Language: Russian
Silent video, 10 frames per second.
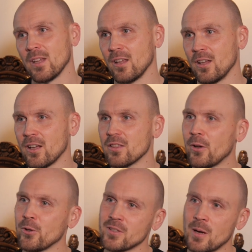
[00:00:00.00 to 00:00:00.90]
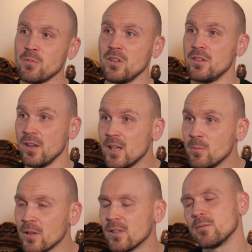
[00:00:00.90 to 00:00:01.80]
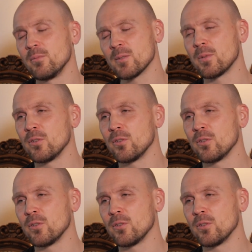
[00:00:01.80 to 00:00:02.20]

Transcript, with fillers: э, катаюсь там неделями без